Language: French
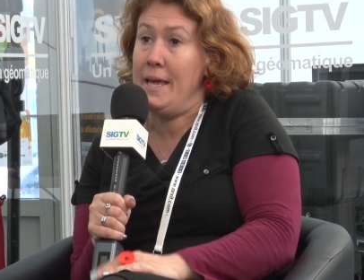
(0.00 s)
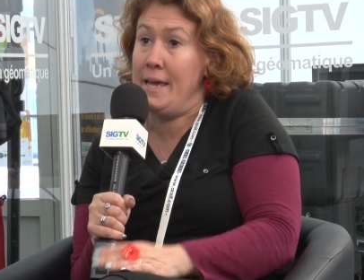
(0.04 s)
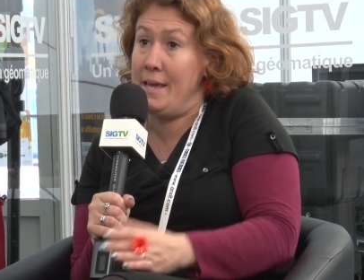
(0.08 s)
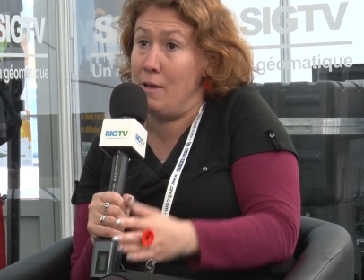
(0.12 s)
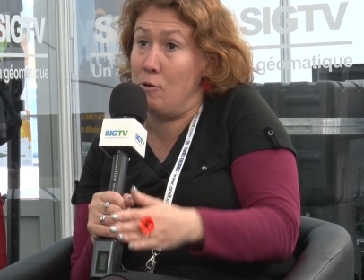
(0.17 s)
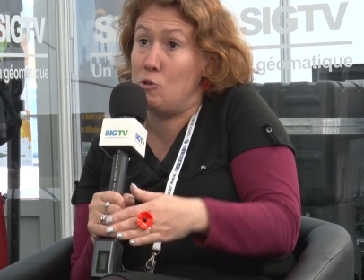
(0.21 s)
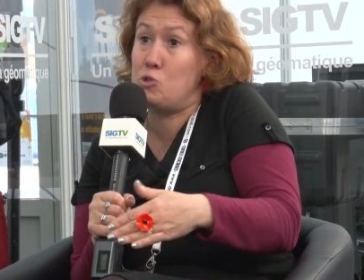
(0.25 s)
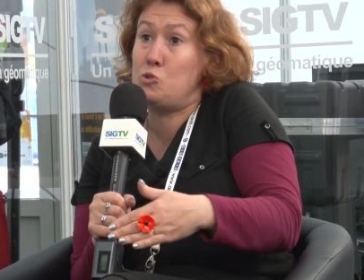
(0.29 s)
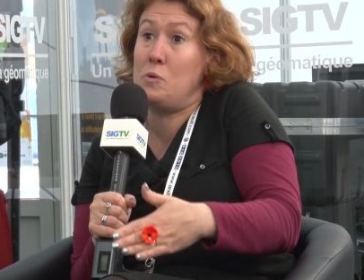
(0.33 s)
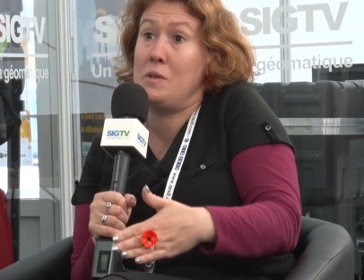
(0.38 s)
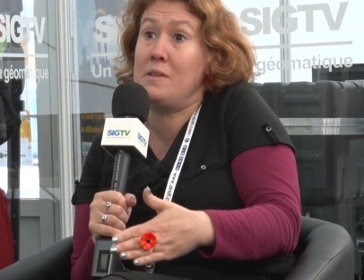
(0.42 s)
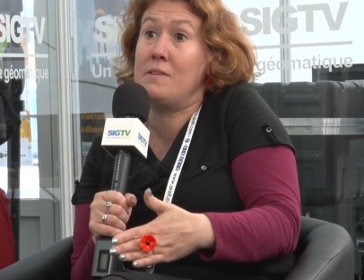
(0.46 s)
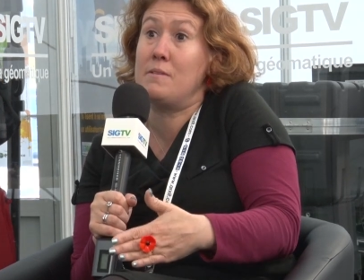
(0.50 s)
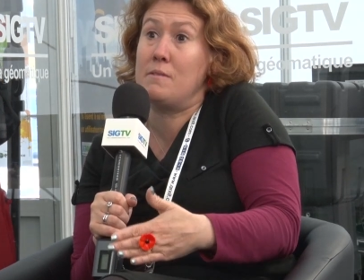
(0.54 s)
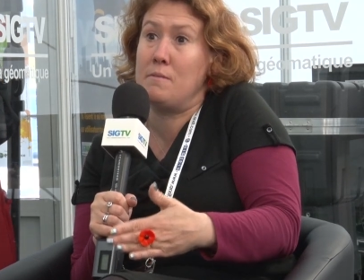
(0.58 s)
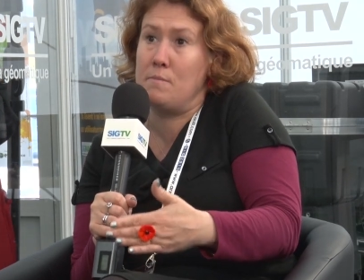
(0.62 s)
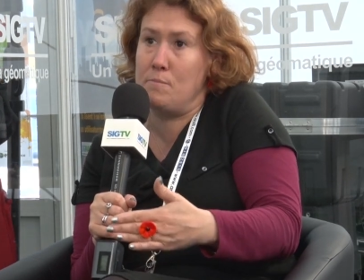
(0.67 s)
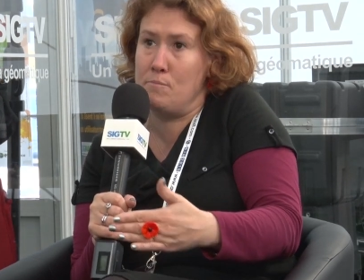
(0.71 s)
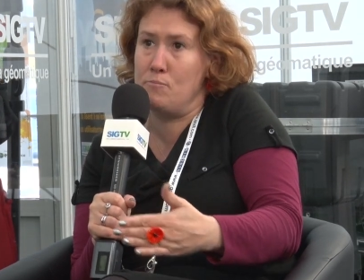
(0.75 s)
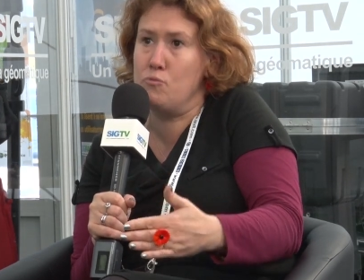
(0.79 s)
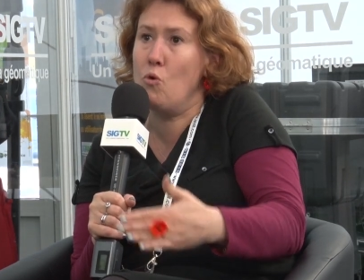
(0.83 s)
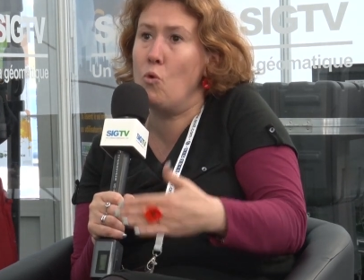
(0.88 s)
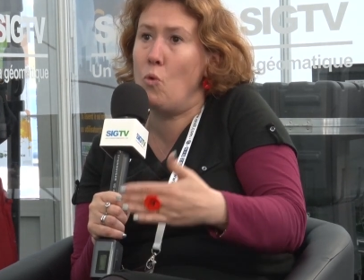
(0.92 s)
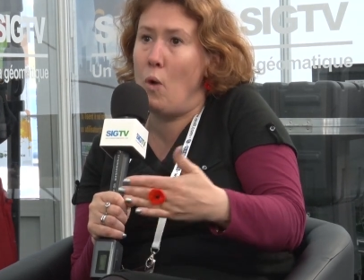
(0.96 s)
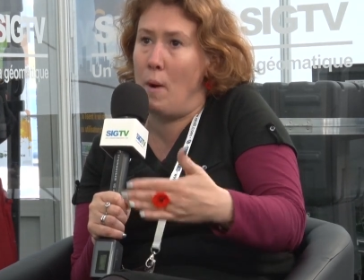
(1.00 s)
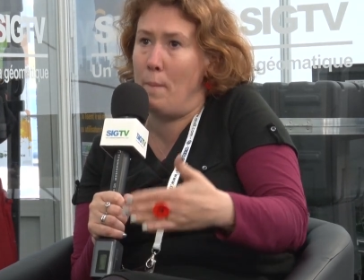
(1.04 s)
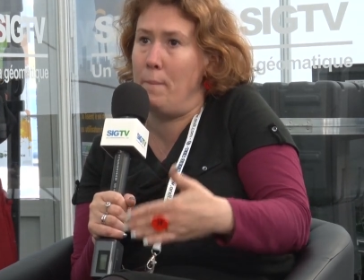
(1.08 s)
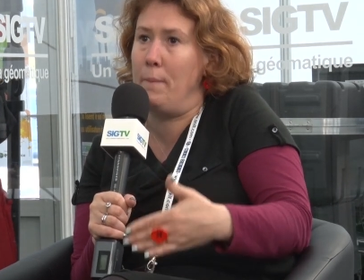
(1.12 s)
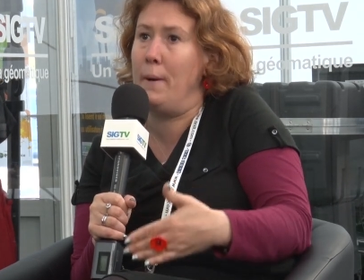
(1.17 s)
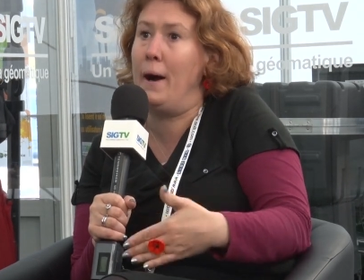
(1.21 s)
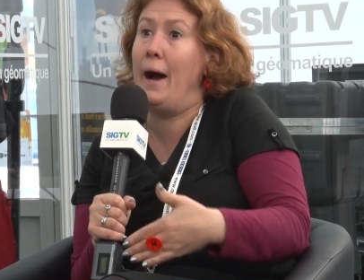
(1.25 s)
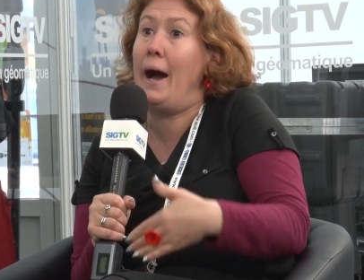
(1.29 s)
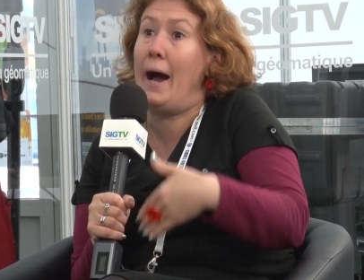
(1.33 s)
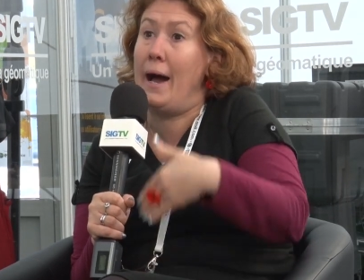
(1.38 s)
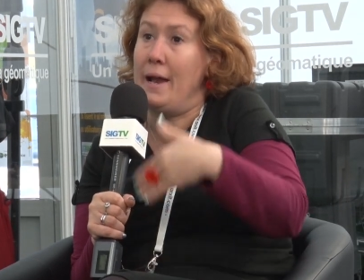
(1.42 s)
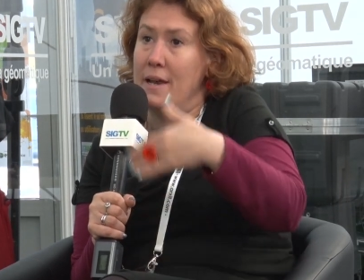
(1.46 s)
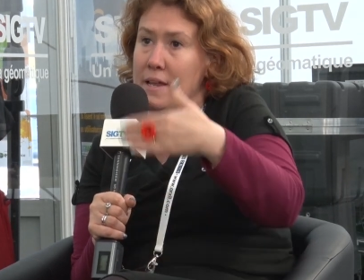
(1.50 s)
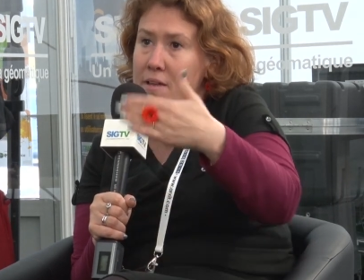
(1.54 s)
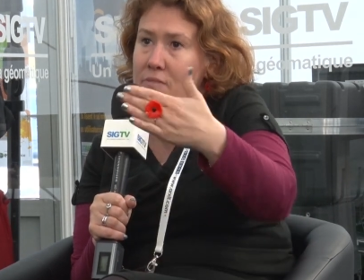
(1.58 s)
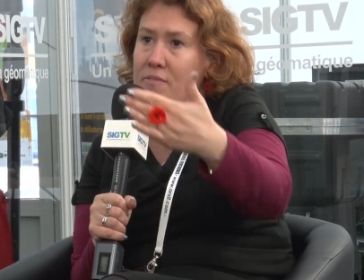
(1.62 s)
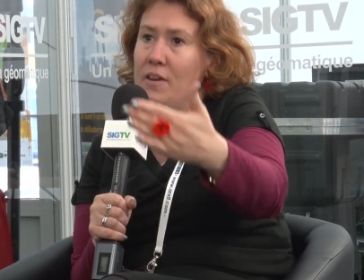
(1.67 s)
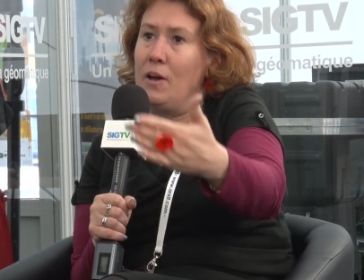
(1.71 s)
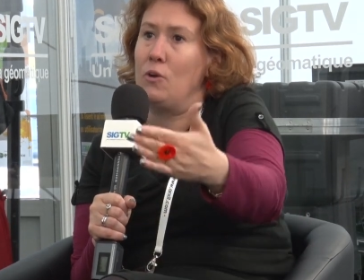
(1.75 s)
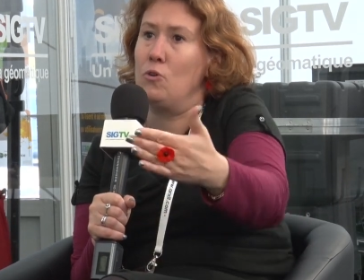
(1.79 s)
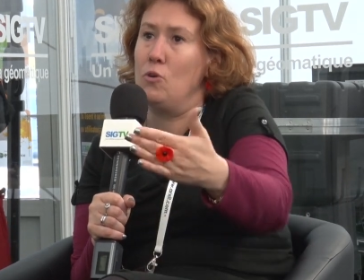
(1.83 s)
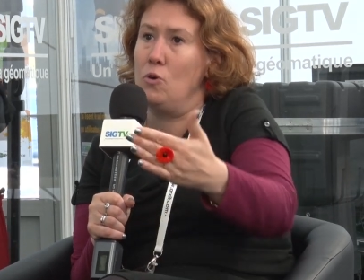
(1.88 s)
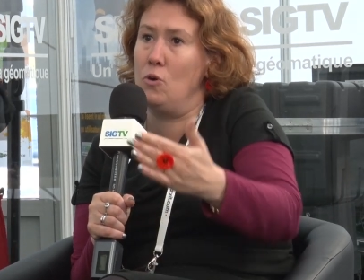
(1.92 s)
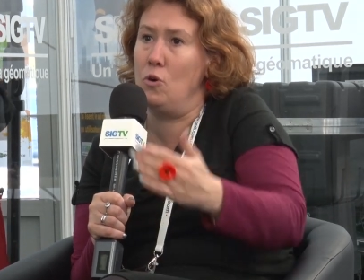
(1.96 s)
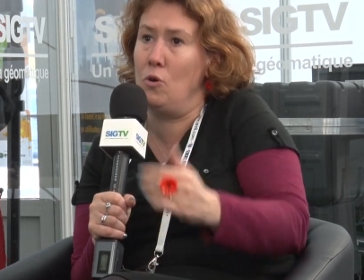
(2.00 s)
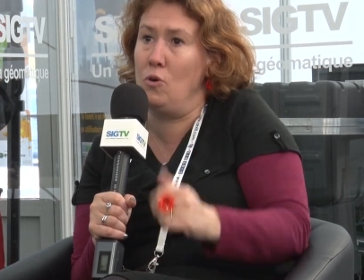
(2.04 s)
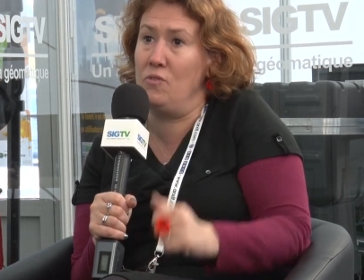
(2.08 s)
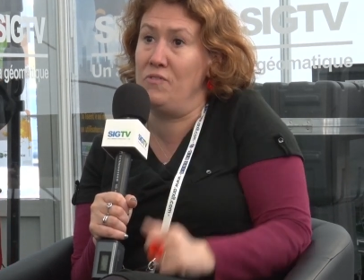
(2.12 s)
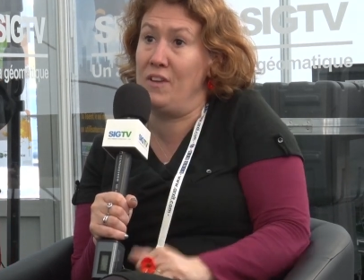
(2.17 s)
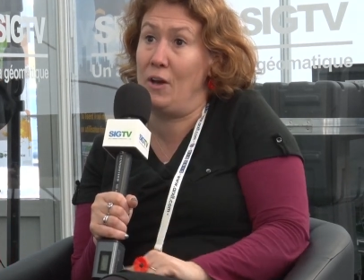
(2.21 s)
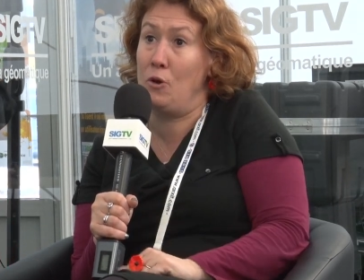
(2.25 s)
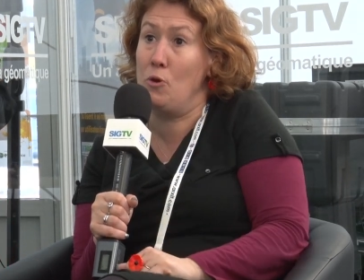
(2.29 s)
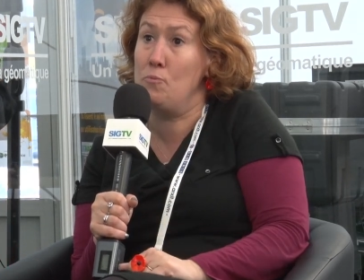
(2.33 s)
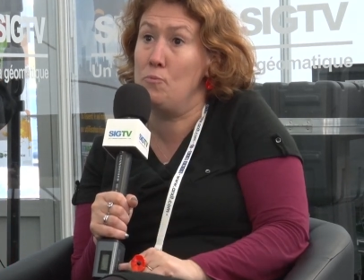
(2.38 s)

et ensuite pourquoi pas aller vers le